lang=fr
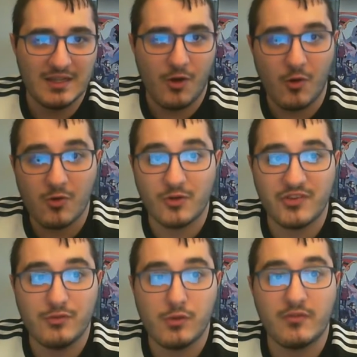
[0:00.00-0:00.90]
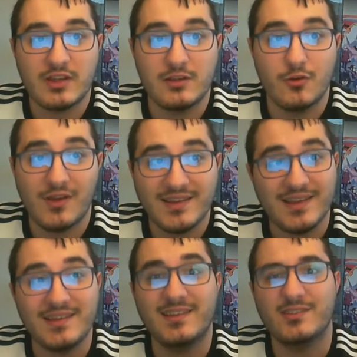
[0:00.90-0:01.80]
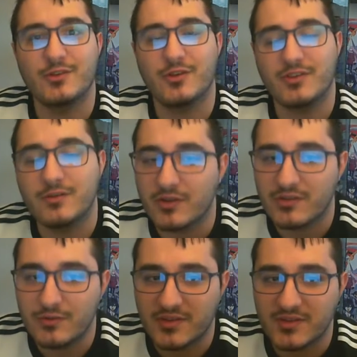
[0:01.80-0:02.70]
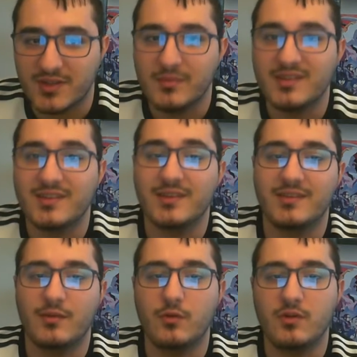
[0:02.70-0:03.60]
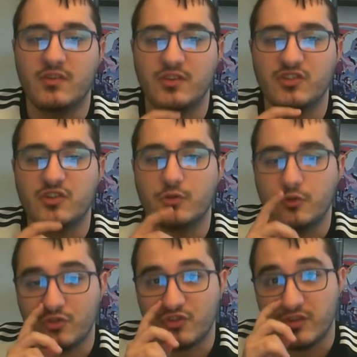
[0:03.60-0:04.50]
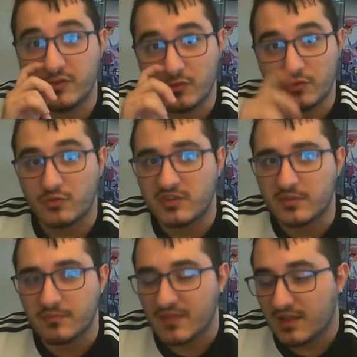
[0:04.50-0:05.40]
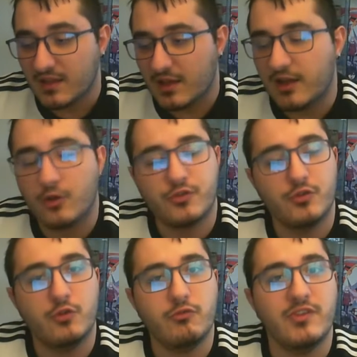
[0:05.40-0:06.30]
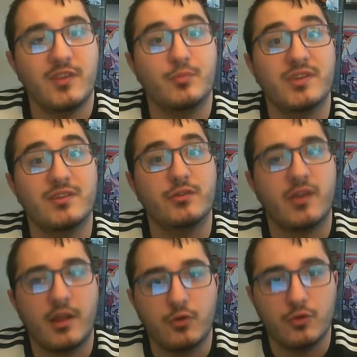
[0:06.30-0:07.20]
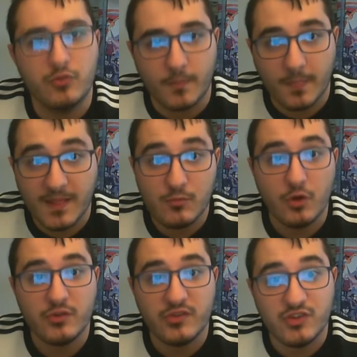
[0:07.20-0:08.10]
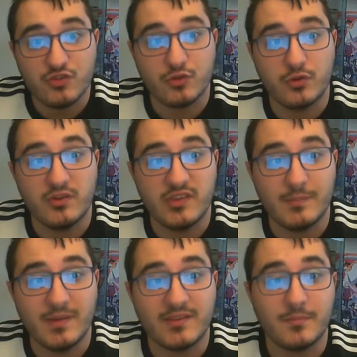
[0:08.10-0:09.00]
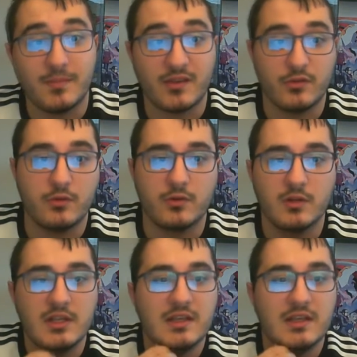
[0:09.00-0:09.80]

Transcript: On continue avec le réalisateur cette fois-ci de cet animé d'Eden Zero. Il s'agit de Yoshi Suzuki. Alors ce nom vous êtes peut-être inconnu, mais moi aussi je ne connaissais pas cette personne.